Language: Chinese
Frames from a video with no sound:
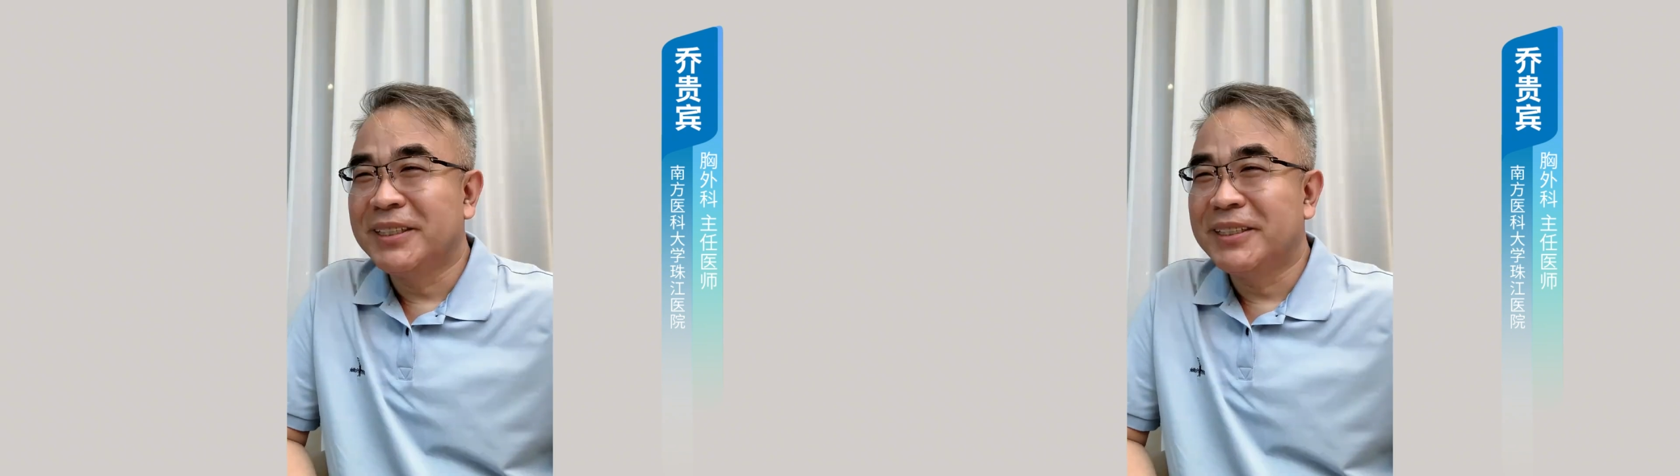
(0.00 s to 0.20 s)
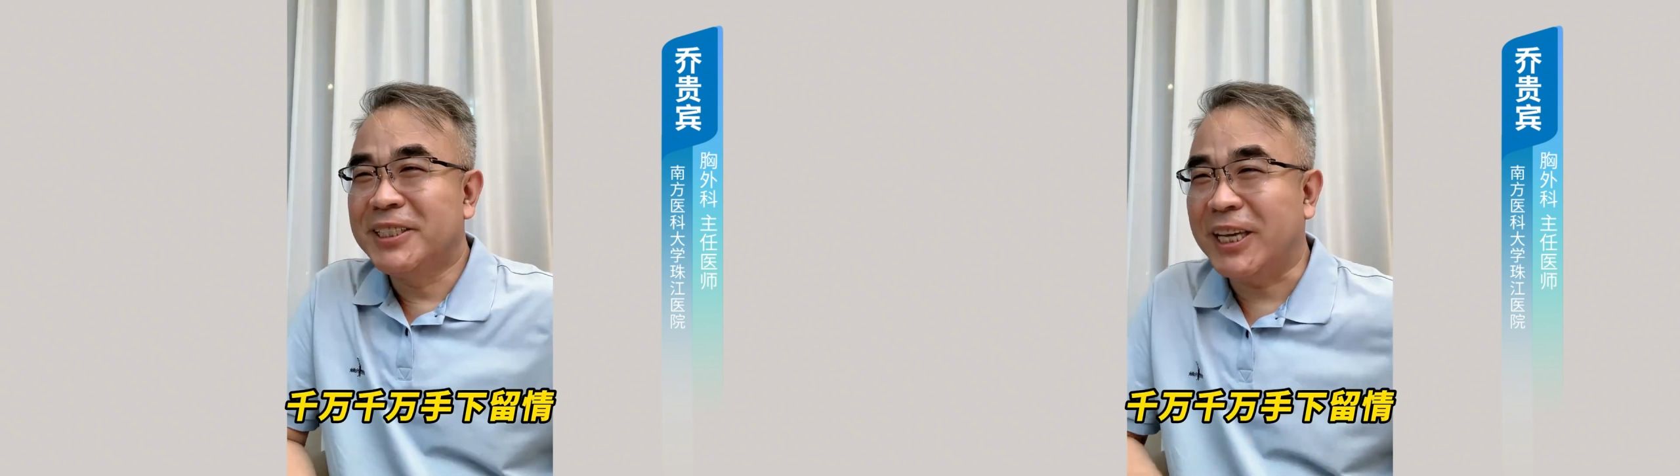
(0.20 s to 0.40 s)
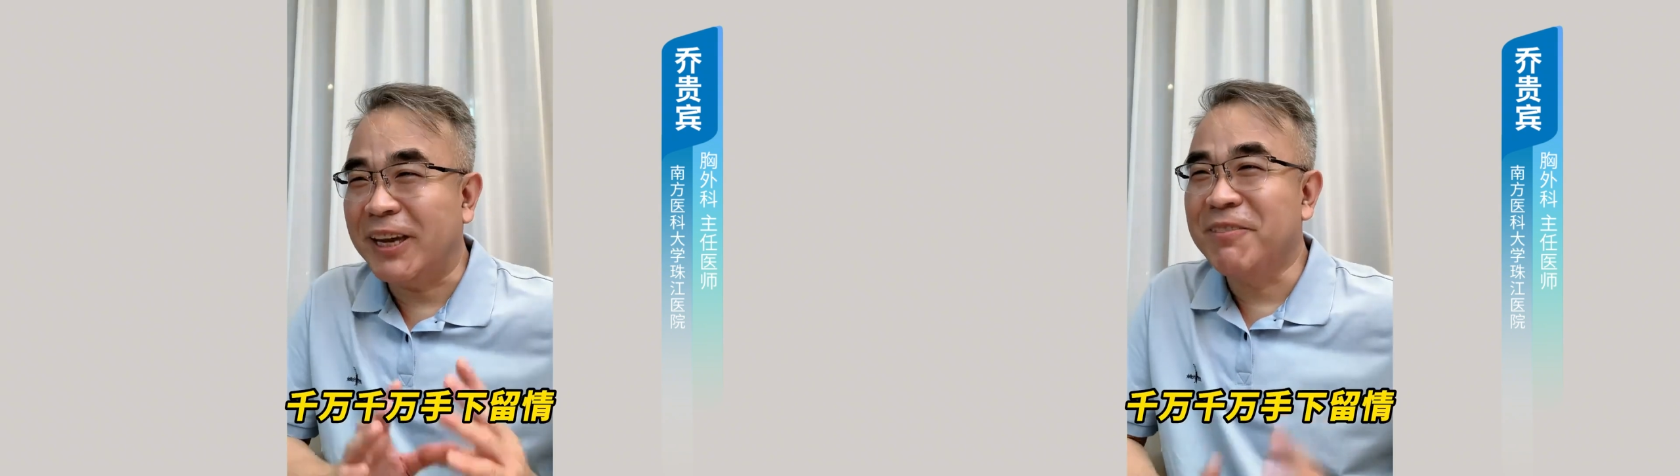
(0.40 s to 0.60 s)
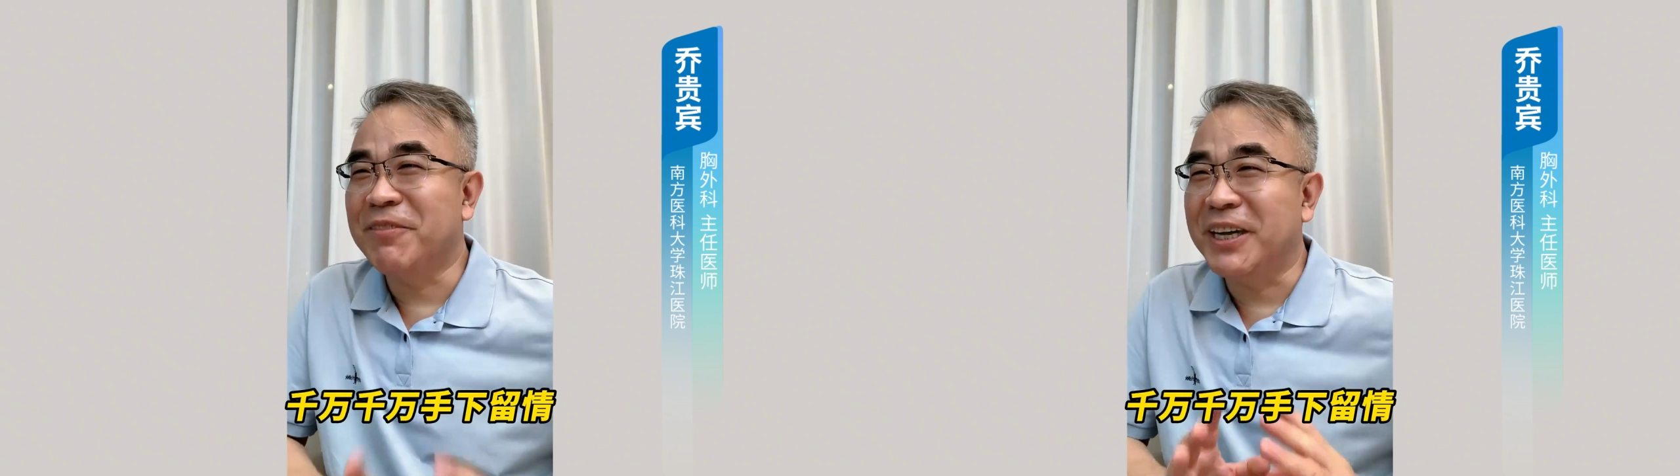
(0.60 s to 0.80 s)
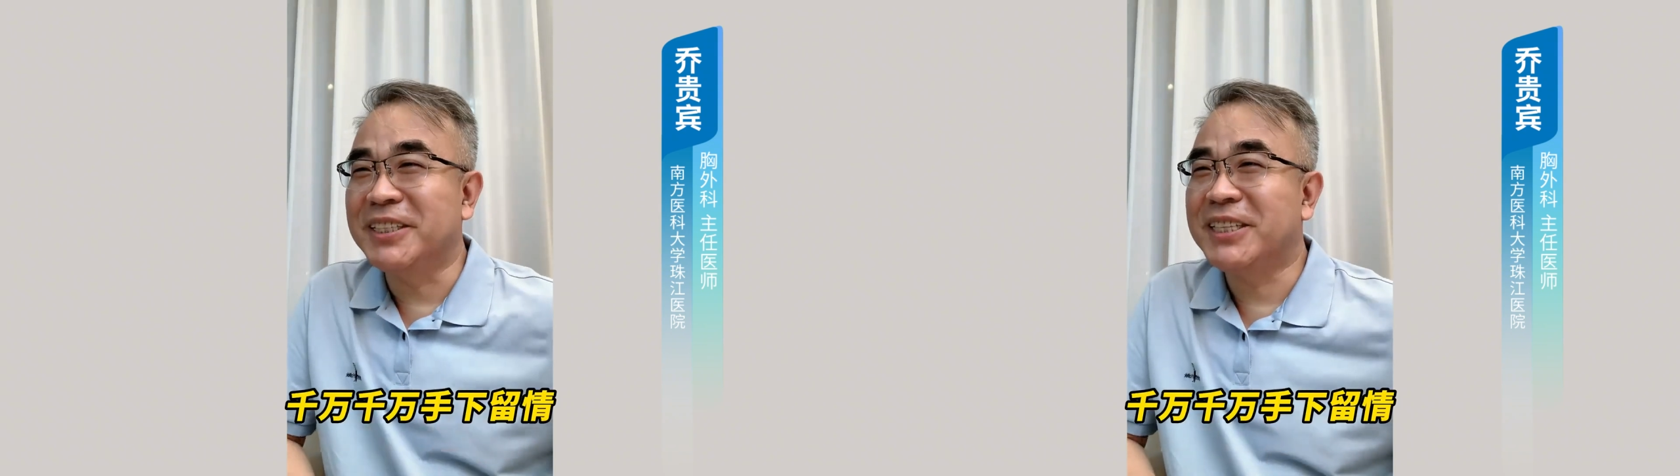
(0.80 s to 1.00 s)
千
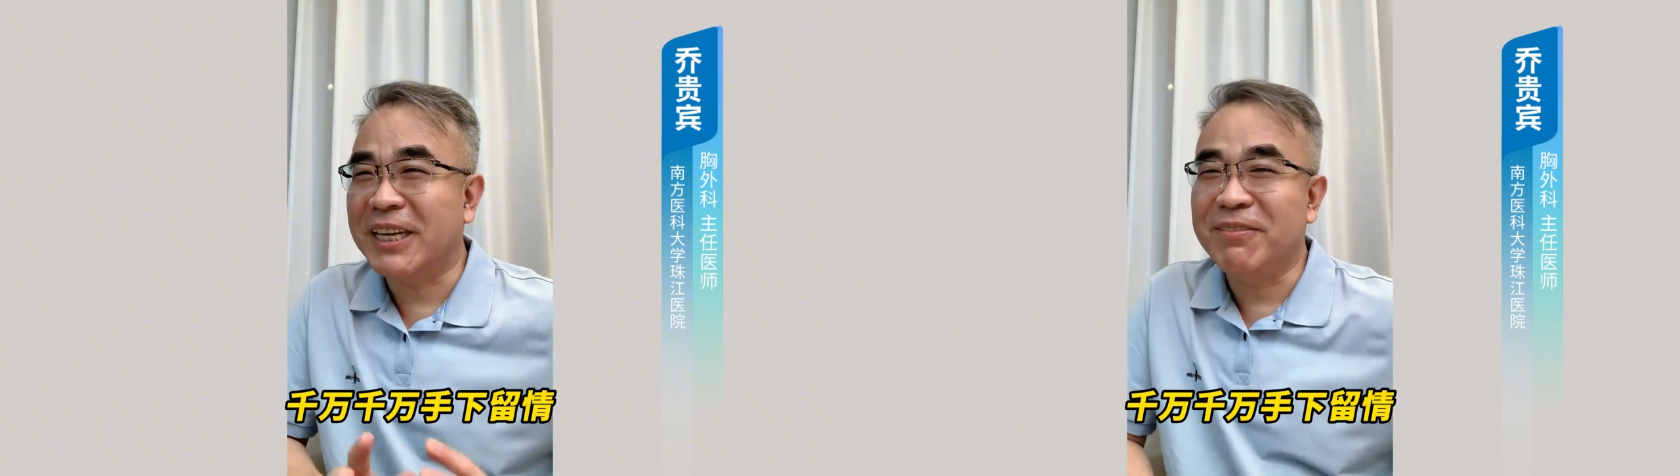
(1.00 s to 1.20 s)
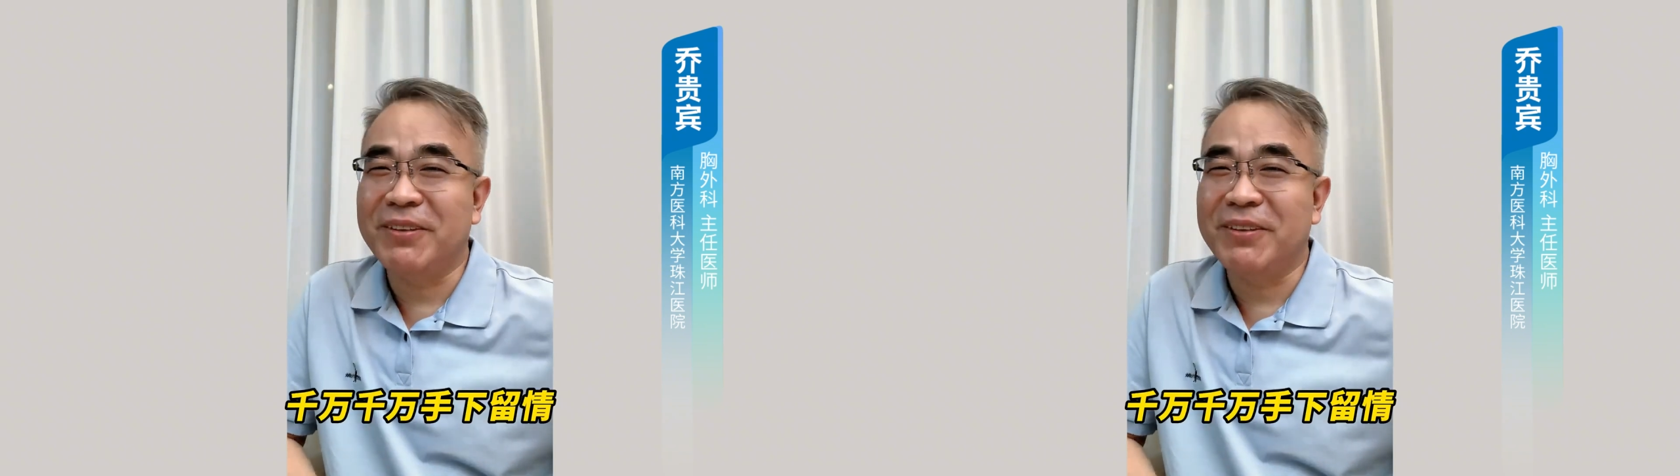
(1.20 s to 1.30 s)
万千